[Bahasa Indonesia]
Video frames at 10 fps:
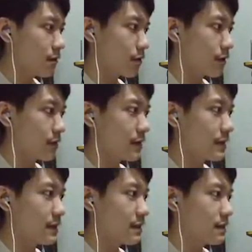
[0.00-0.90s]
oke oke
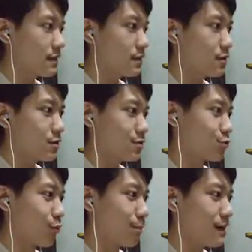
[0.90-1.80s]
ini
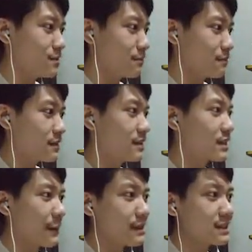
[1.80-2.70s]
sumpah serem ini
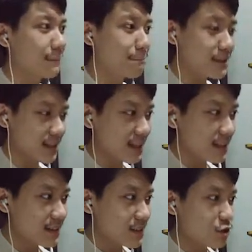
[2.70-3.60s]
game simple ya
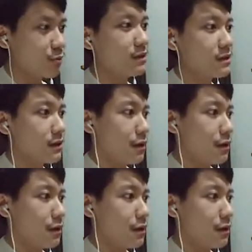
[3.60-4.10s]
cuman